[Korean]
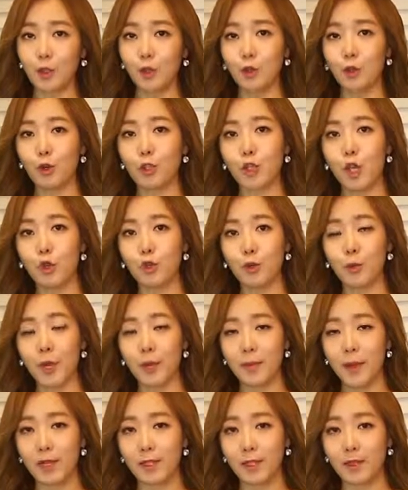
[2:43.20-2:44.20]
그후
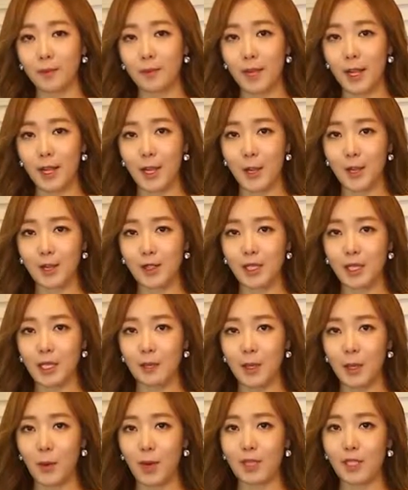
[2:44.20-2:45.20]
1988년
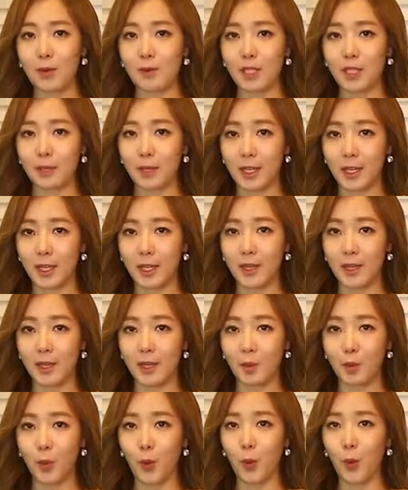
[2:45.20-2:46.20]
12월
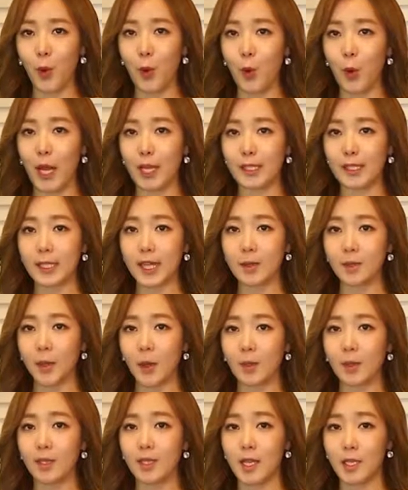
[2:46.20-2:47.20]
31일
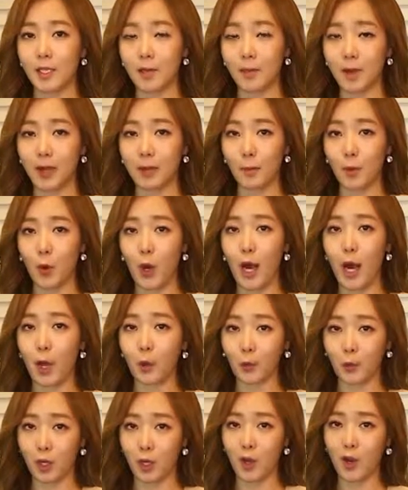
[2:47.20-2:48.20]
보호관찰법을 제정함과
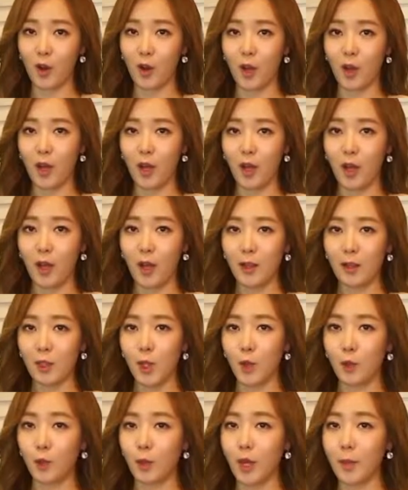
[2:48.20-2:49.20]
아울러
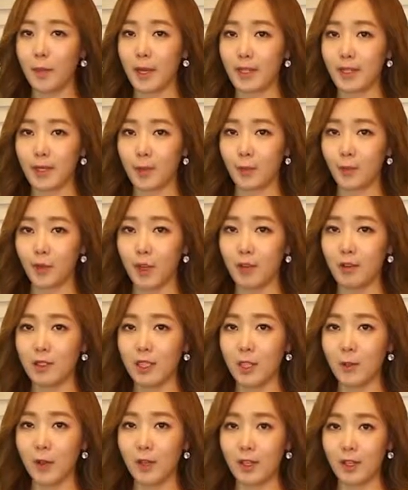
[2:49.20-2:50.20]
1989년
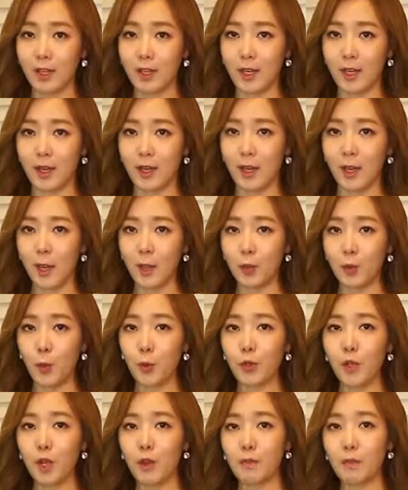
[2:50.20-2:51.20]
7월 1일
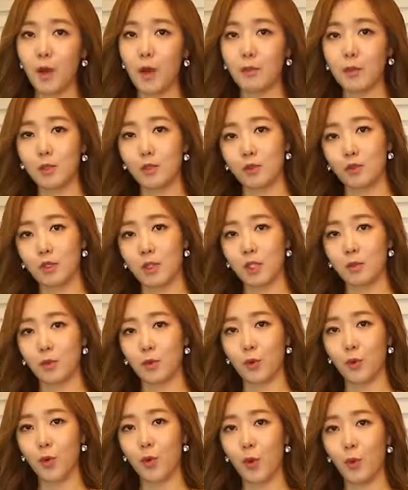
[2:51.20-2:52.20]
소년범을
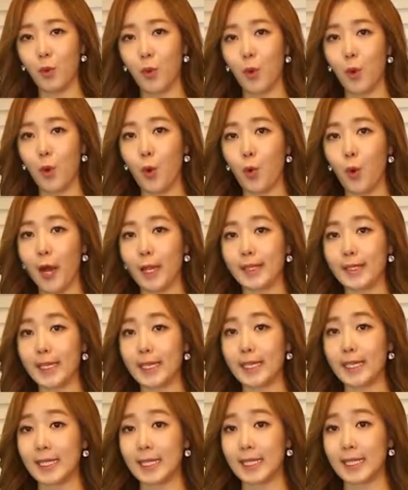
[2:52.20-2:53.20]
중심으로
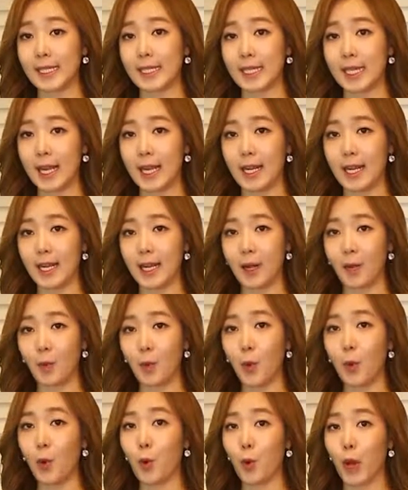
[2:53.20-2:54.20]
보호관찰을 실시할
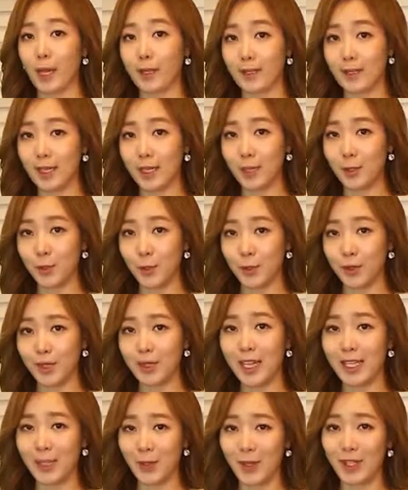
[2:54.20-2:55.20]
보호관찰소를
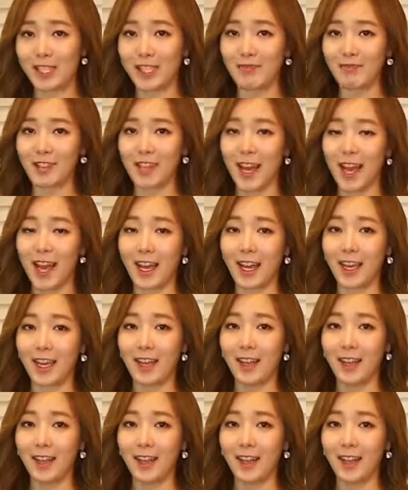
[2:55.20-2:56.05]
개청했습니다.